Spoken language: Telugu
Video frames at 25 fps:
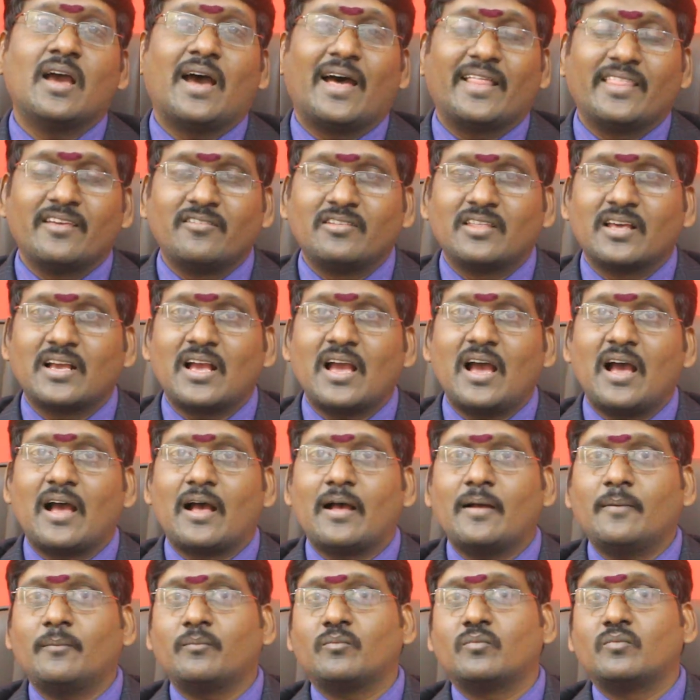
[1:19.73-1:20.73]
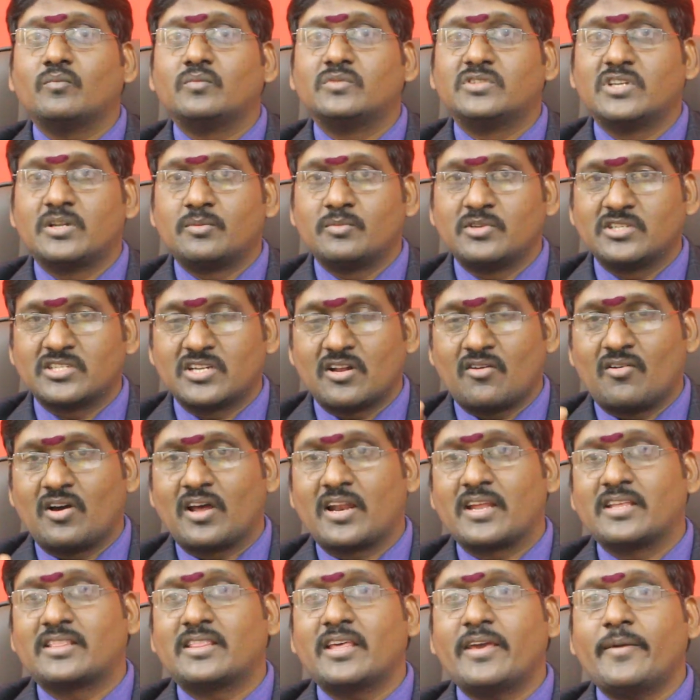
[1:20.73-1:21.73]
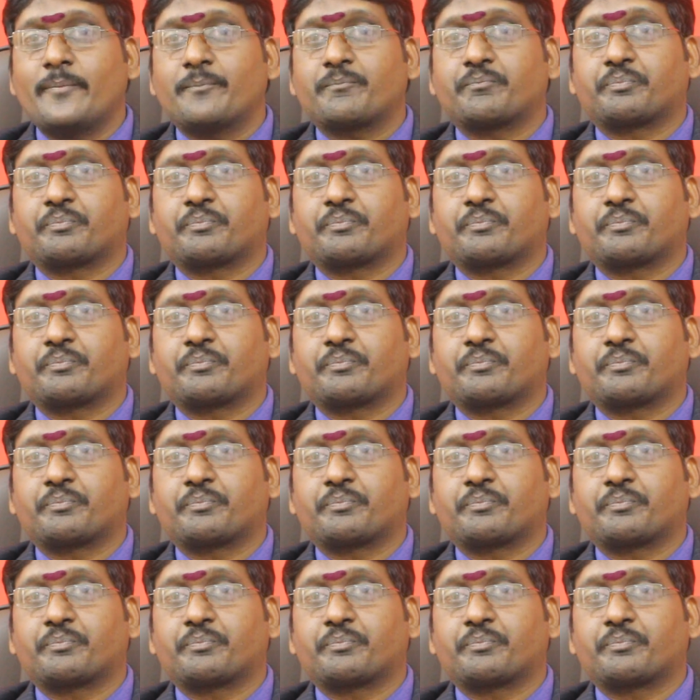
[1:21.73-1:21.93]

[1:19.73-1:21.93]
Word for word: అదేవిధంగా జన్మించిన వారైతే